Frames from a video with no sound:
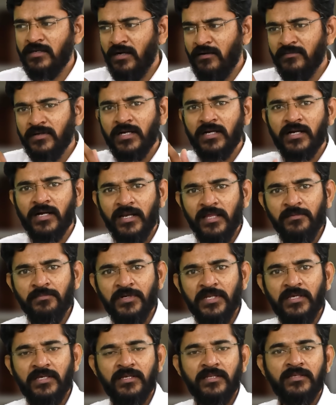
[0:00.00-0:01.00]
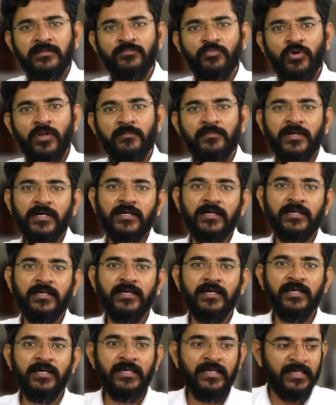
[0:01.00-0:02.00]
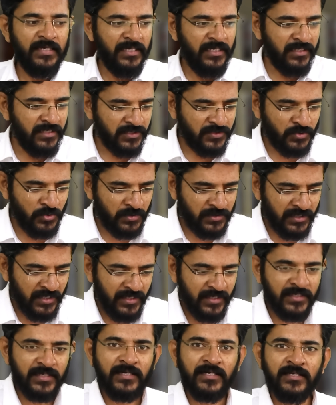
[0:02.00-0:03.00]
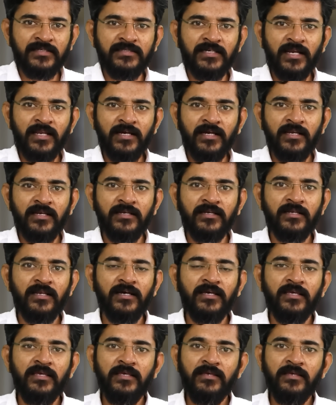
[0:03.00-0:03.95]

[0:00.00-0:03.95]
அவங்க கடைபிடிக்கிறதின் மூலமாக இந்த சுற்றில இருக்கிற ஜனங்கள் என்னன்னா